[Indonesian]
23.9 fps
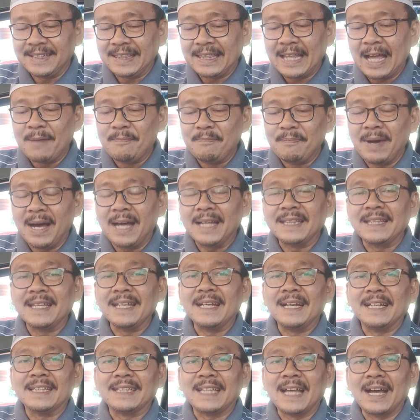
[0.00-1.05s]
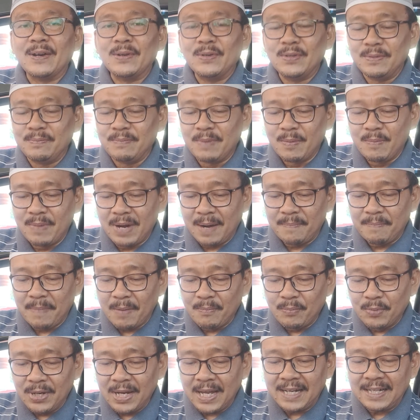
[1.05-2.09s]
tambah 3 tahun
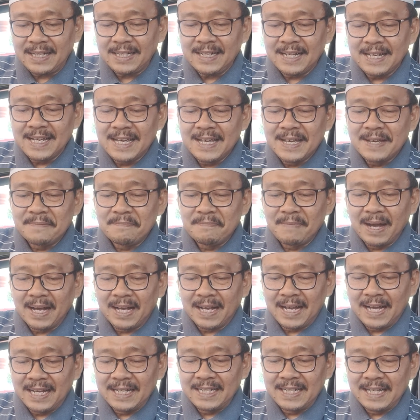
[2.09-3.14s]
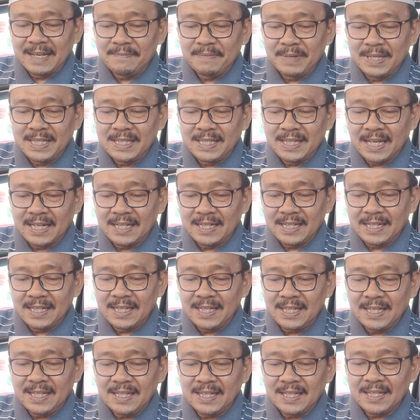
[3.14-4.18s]
beberapa bulan, maka dia
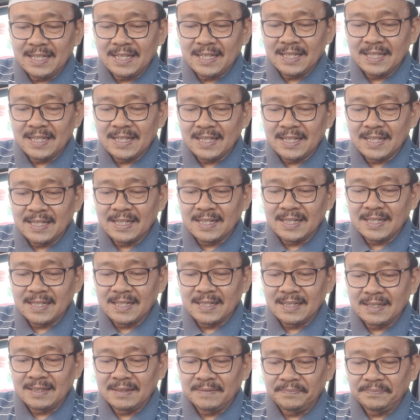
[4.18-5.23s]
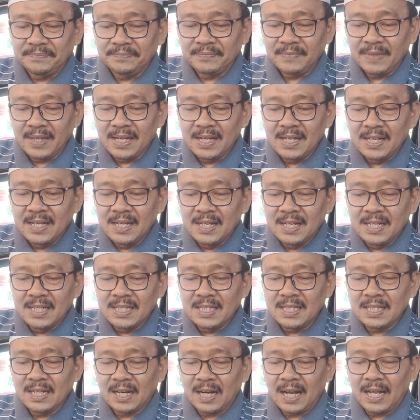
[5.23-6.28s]
menjadi eh,
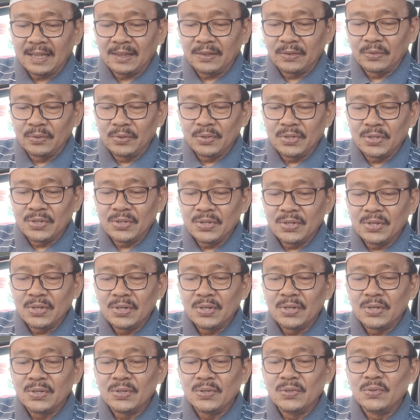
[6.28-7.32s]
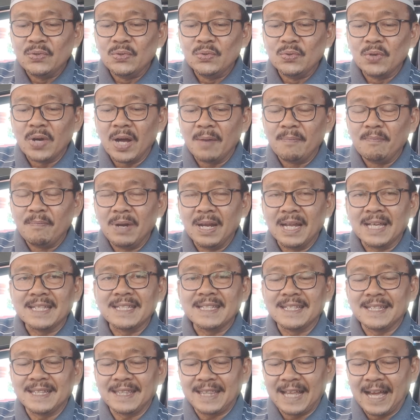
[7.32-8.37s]
112
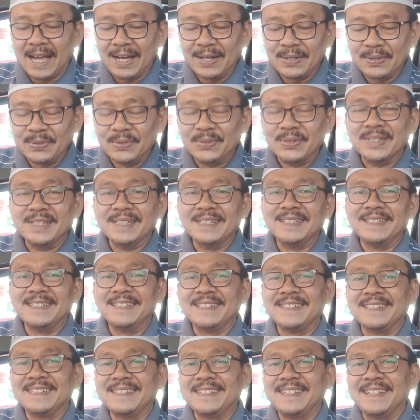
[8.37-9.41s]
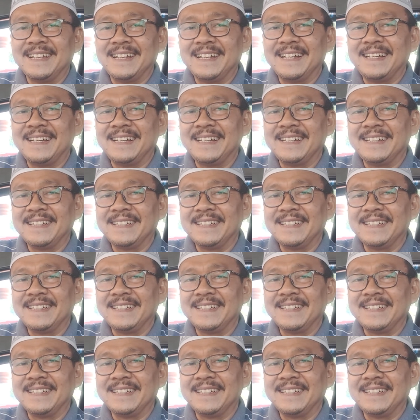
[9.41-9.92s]
tahun. Ya.